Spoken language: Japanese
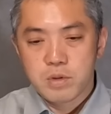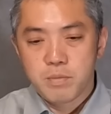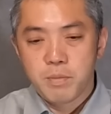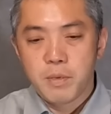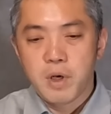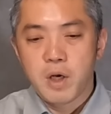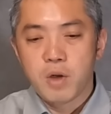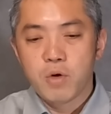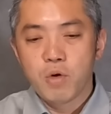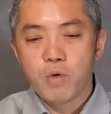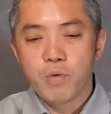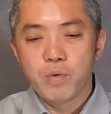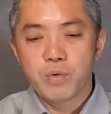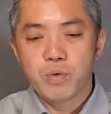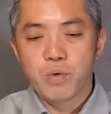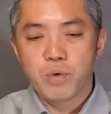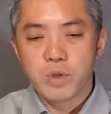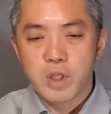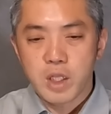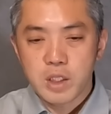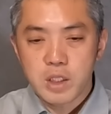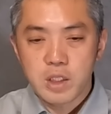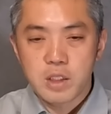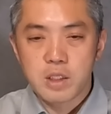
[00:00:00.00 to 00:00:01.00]
まあ、ロフトを
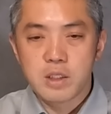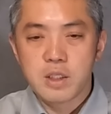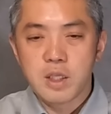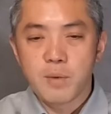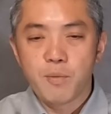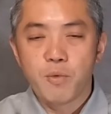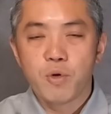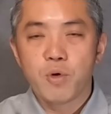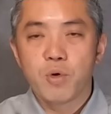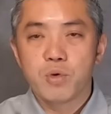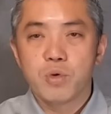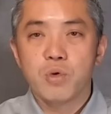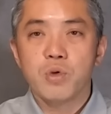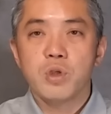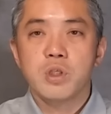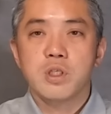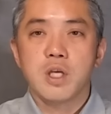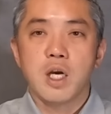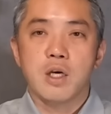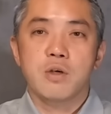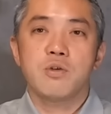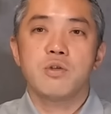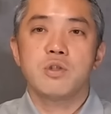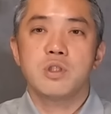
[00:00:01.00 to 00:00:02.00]
立てていたものと比
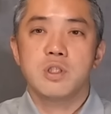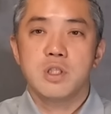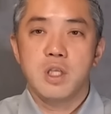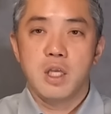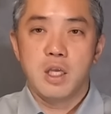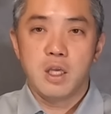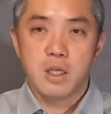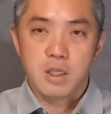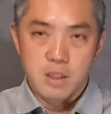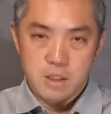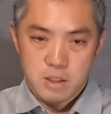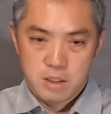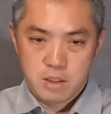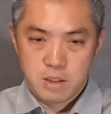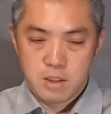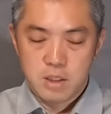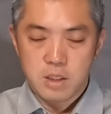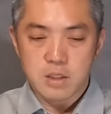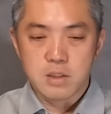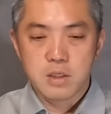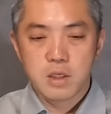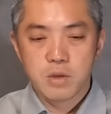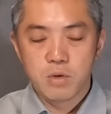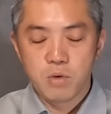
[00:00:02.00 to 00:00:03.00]
較して
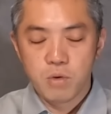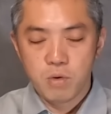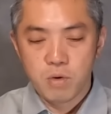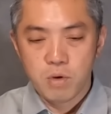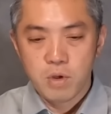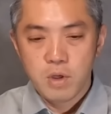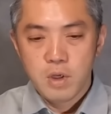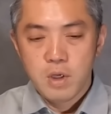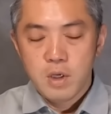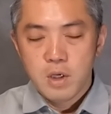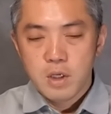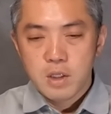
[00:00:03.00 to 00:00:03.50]
ですけど